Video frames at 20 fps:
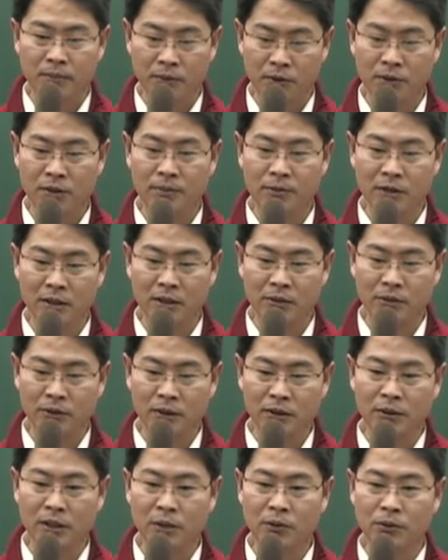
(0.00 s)
표제부 갖고
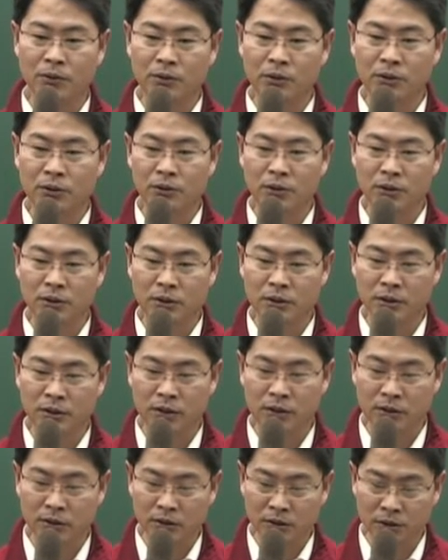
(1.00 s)
얼굴이 공동조를
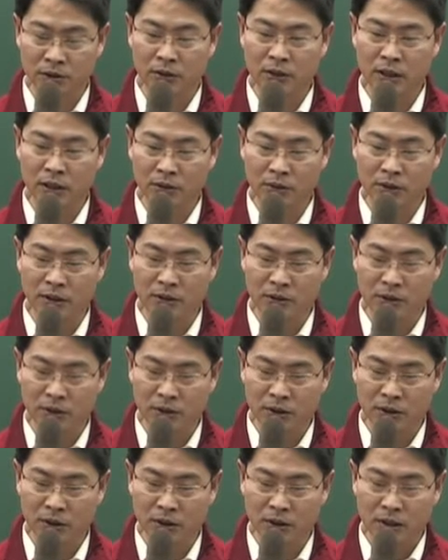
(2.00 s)
적용되는 논리죠
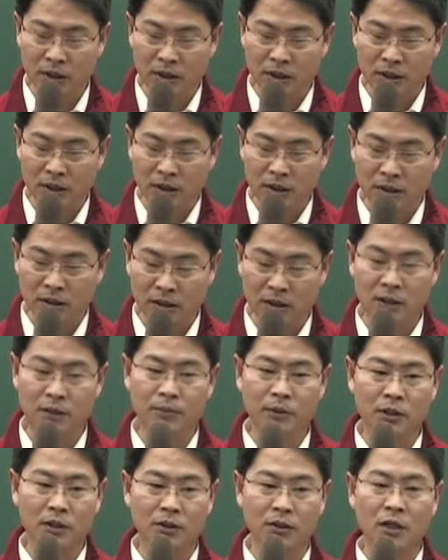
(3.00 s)
그죠? 자
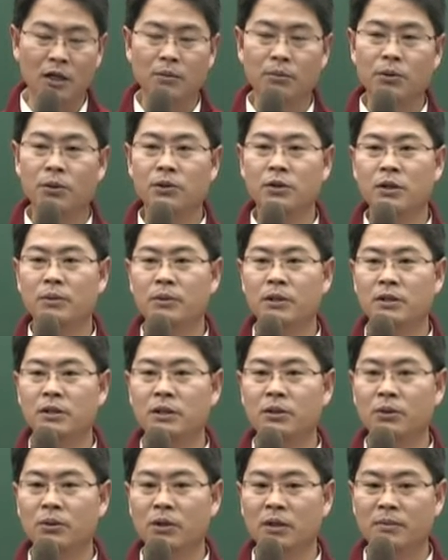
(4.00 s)
그러면은
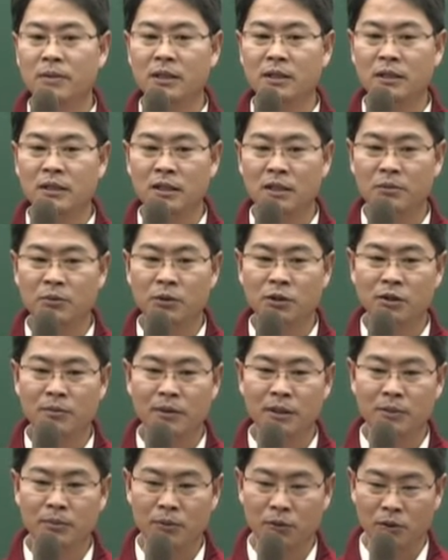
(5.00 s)
표제부에서는 독립한 등기
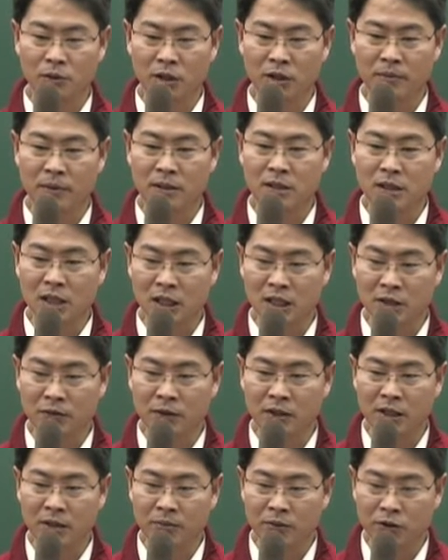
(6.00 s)
모습이 독립한
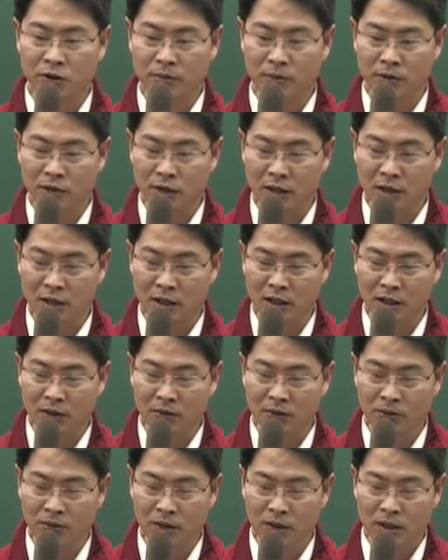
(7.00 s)
사실관계 모습으로
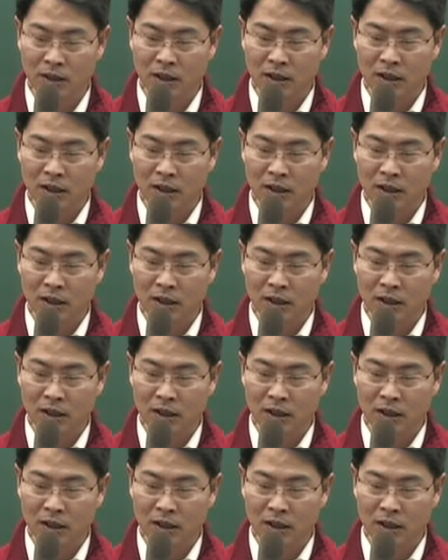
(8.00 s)
나타나고